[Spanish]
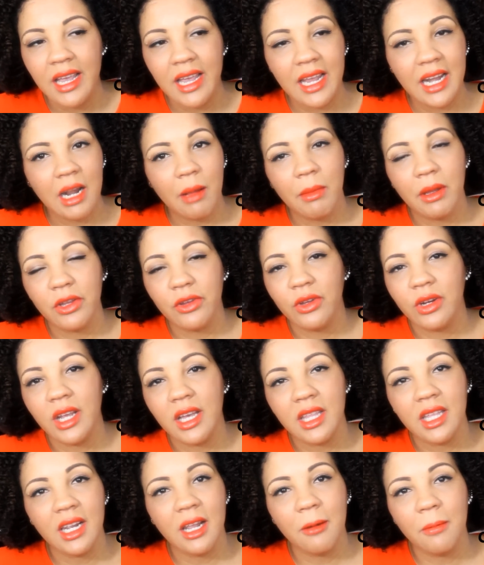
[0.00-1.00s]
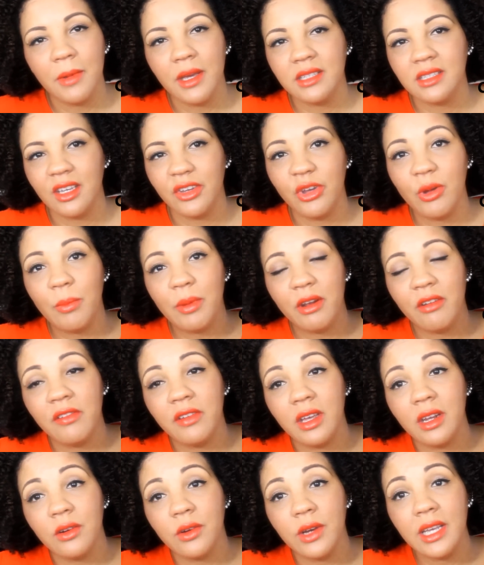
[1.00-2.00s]
en la mayoría de las veces yo
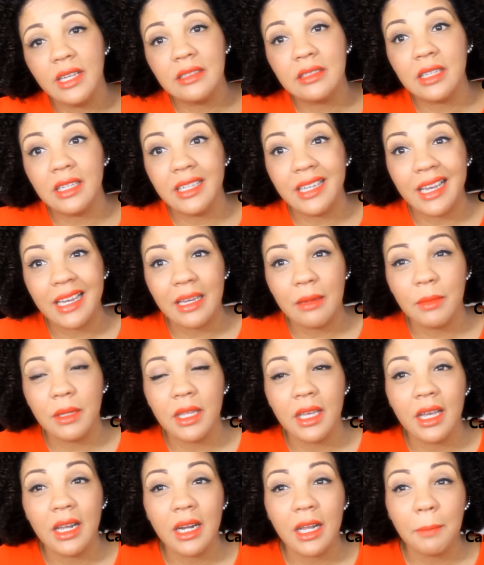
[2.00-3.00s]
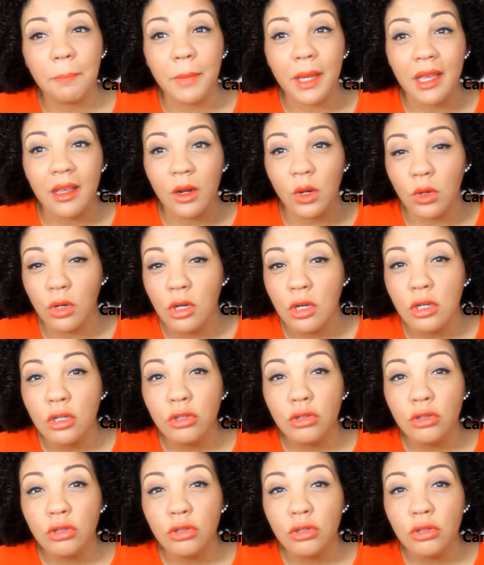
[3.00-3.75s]
prefiero este ya que me deja el pelo